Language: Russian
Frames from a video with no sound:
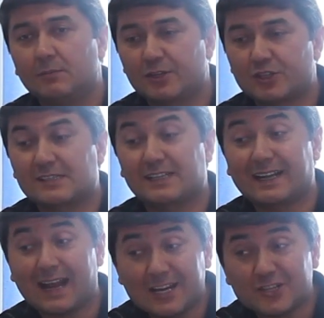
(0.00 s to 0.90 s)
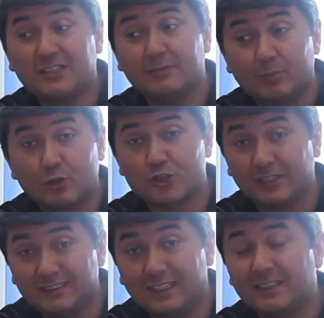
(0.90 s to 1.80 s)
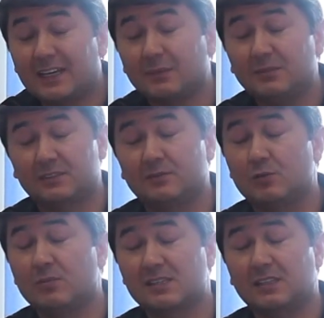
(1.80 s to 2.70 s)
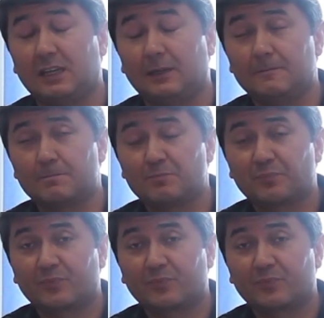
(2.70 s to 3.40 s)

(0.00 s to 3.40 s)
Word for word: Пожалуйста, каждый божий день корми свои мозги.